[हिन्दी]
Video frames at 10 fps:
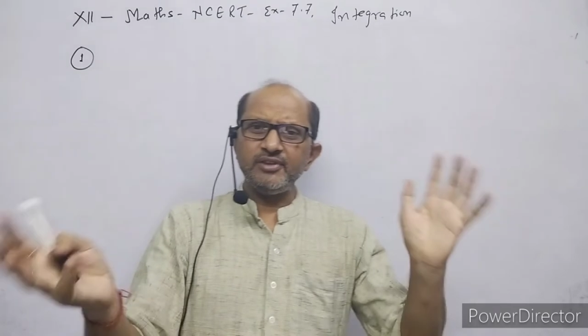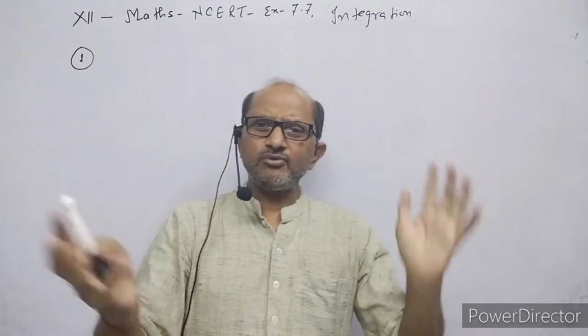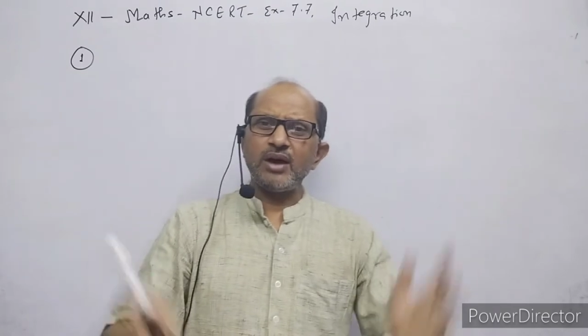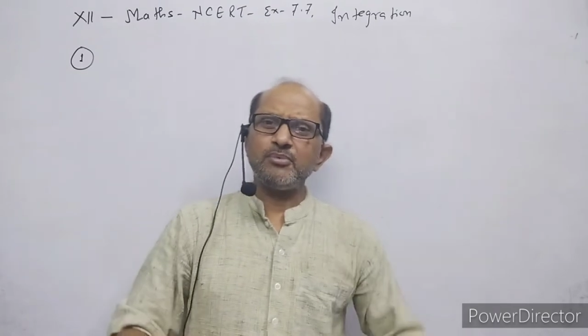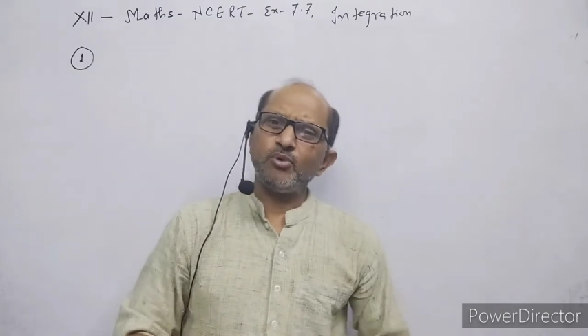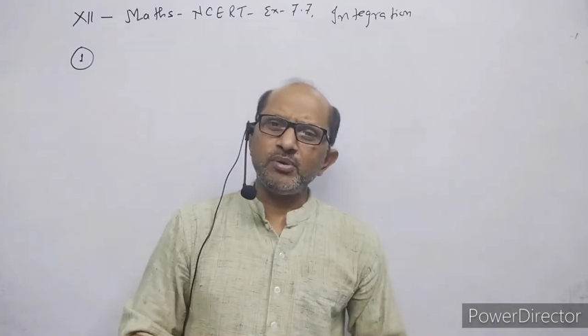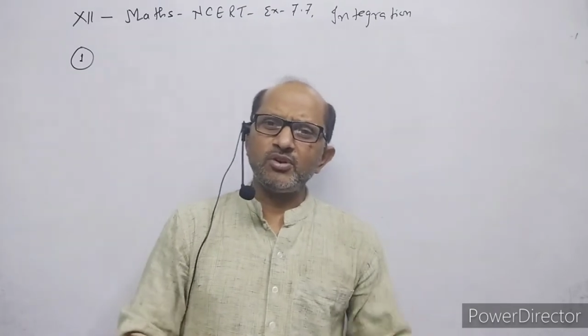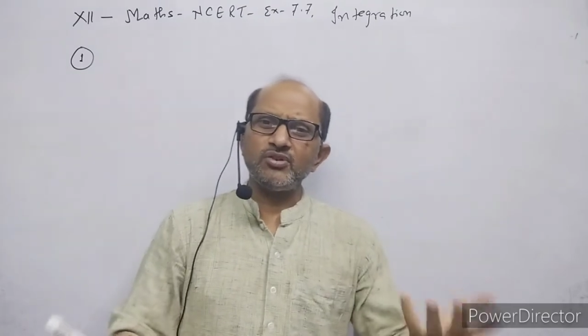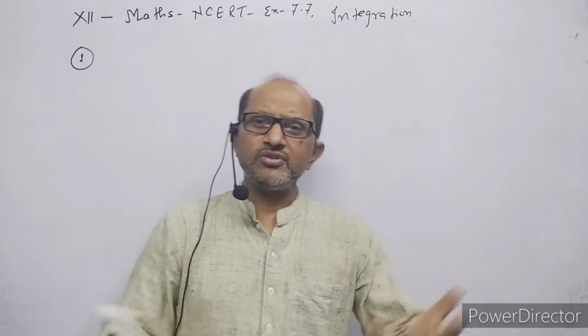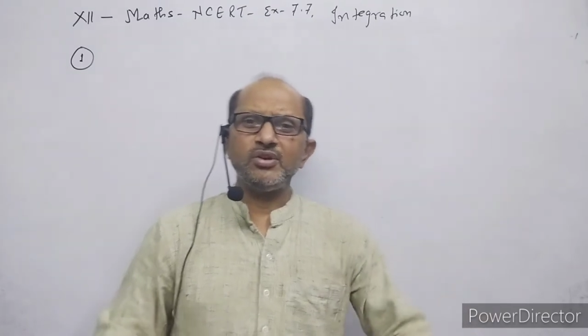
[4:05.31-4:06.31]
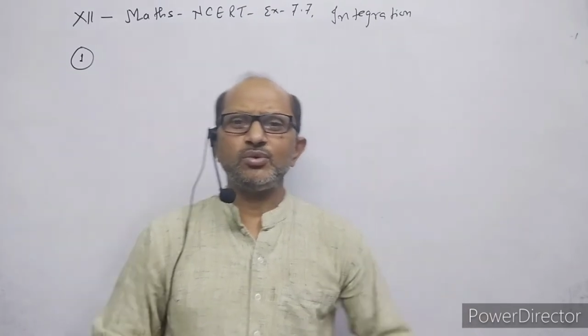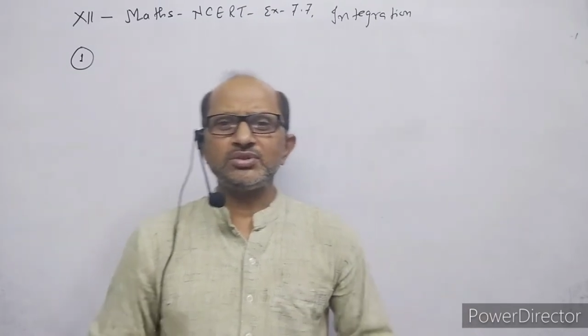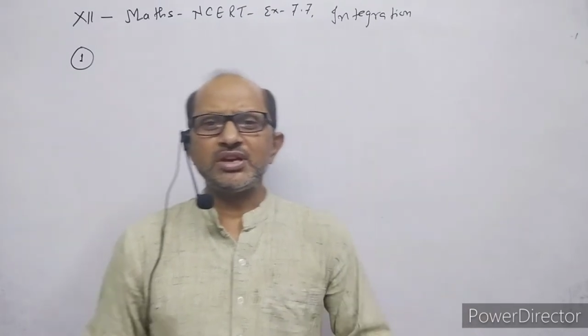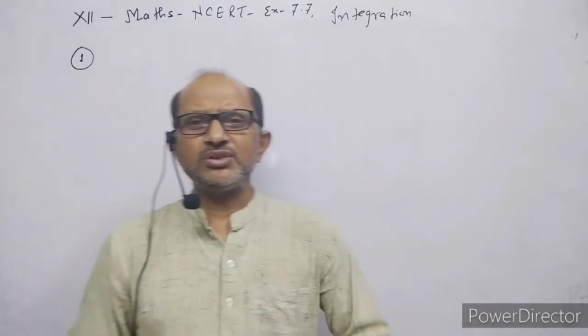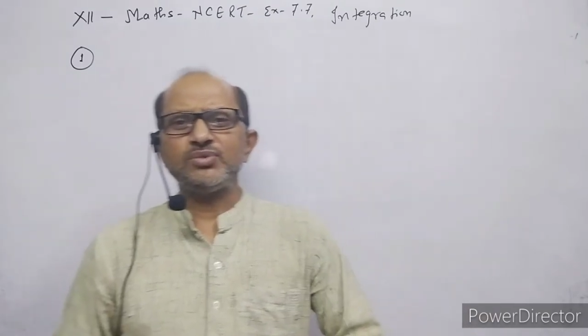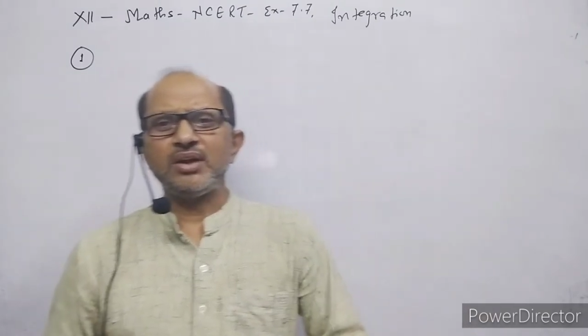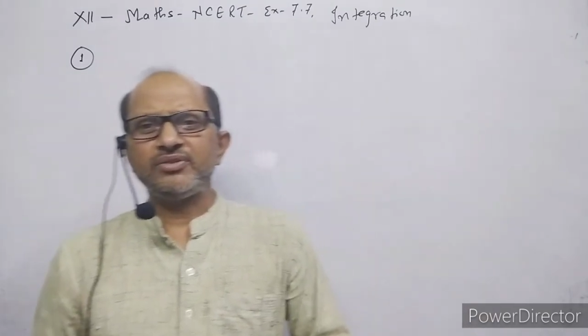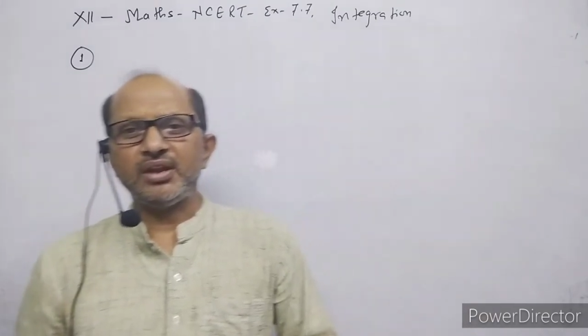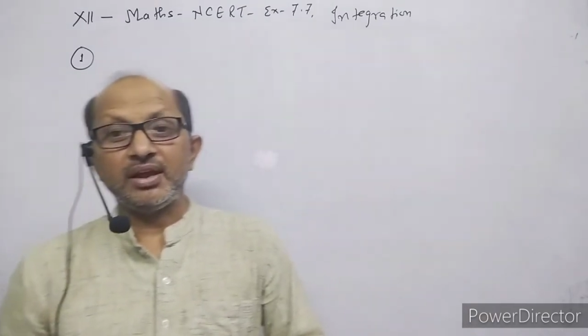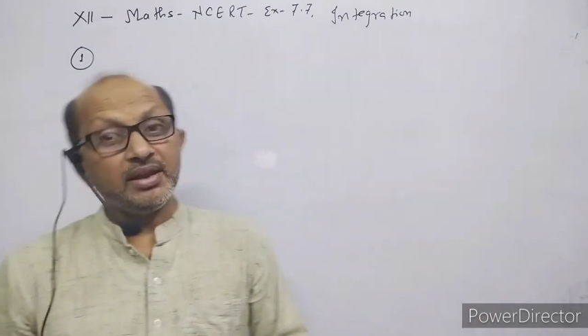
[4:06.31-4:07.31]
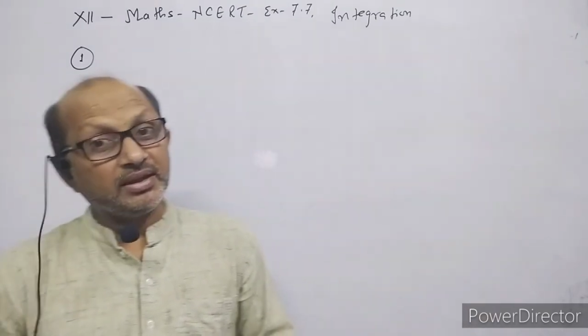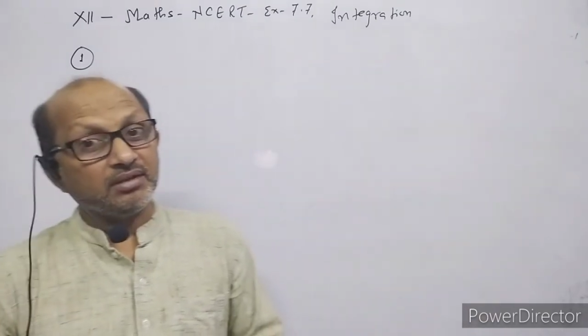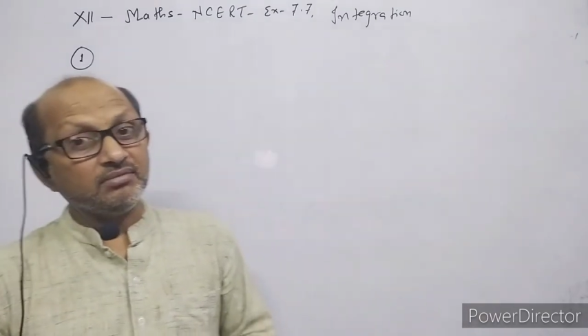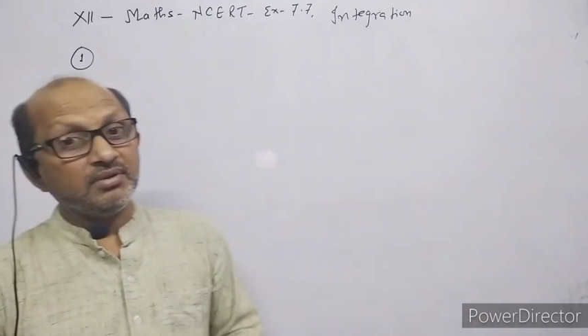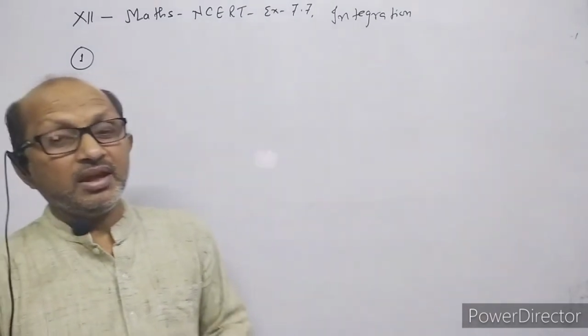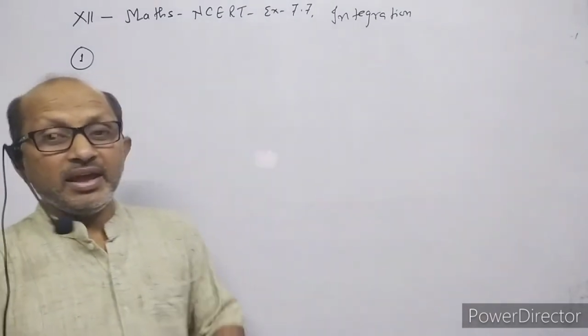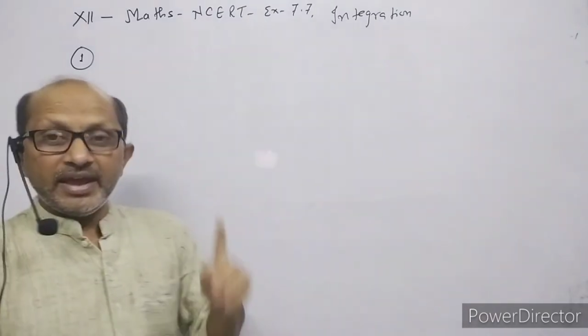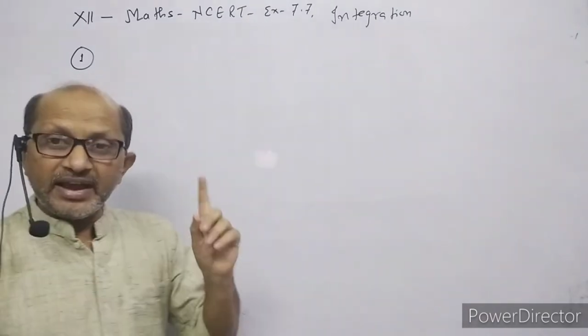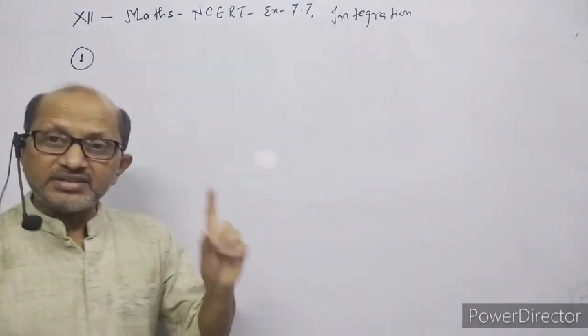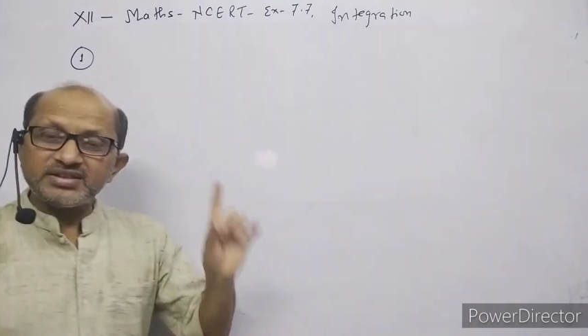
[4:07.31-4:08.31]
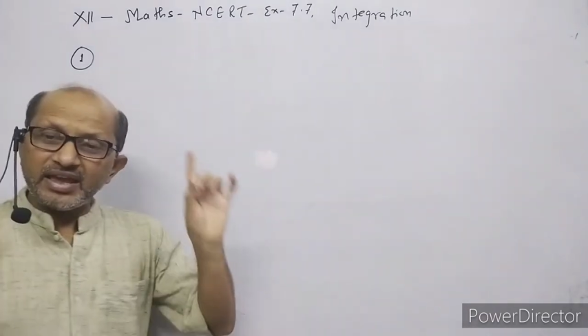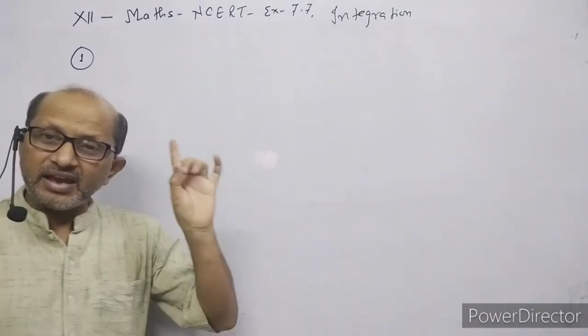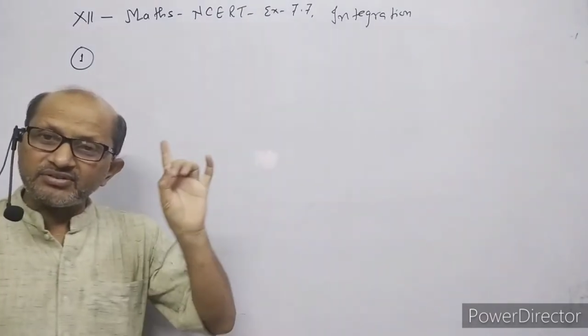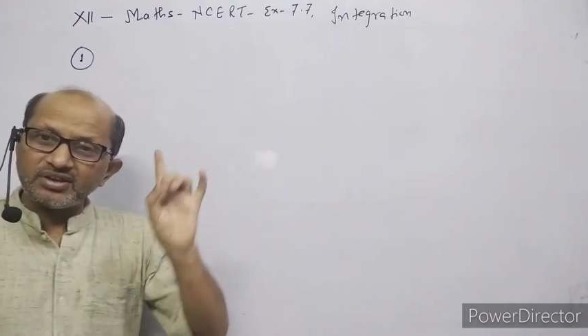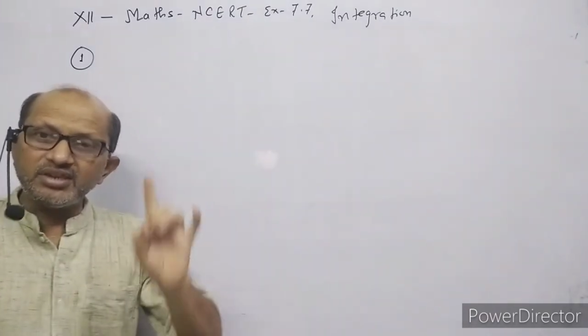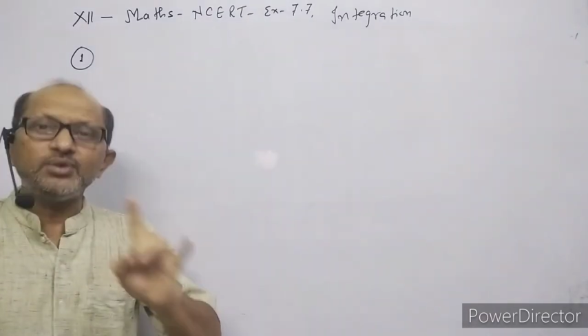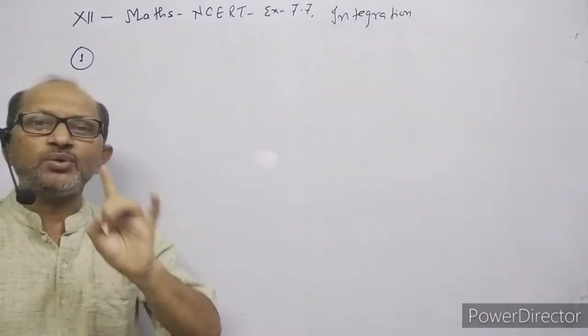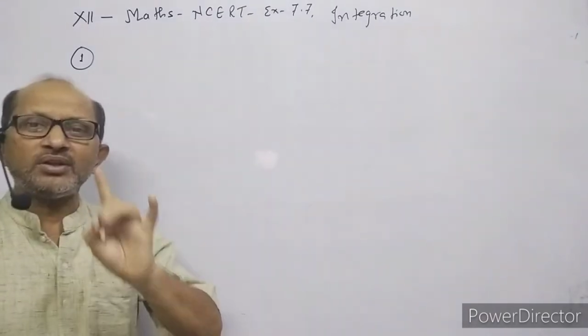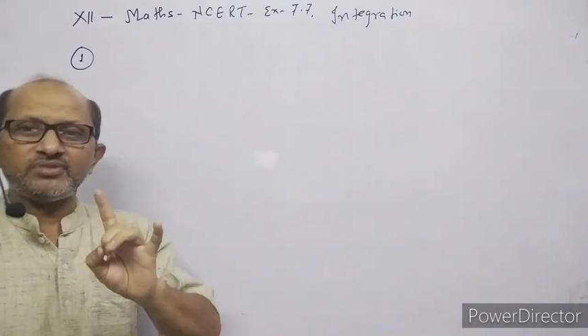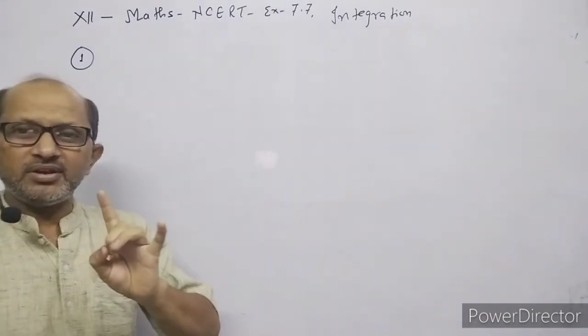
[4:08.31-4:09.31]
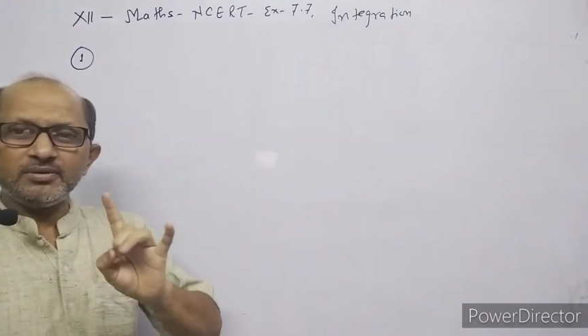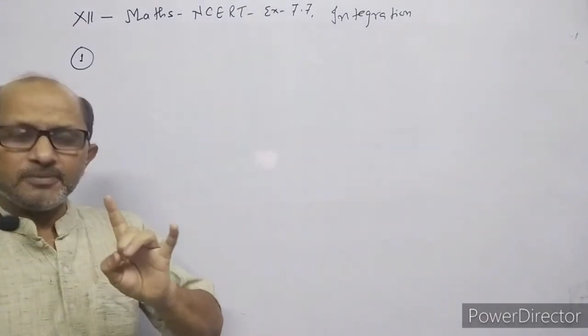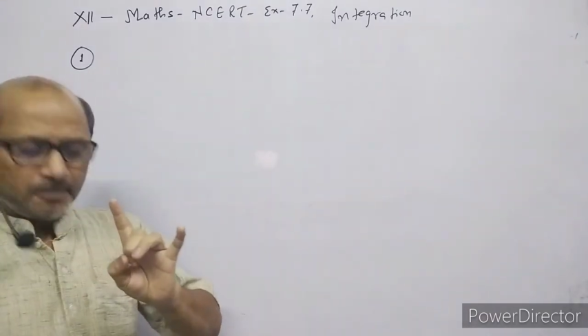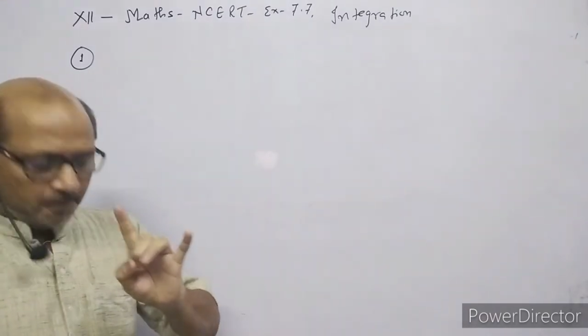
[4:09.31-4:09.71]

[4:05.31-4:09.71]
ए स्क्वायर में कोई कॉन्स्टेंट हो उसका स्क्वायर चलेगा लेकिन एक्स एक्स ही होना चाहिए